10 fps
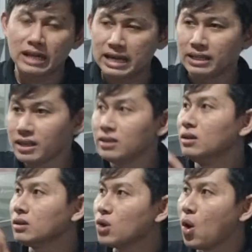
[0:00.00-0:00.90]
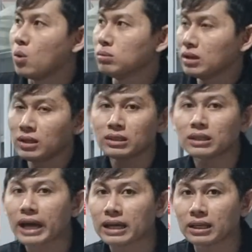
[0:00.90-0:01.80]
thì dinh dưỡng nó dồn lên hết
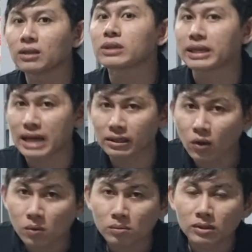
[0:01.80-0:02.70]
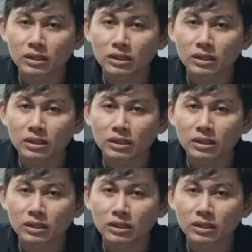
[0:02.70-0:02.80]
tất cả thì nó chạy trái tốt.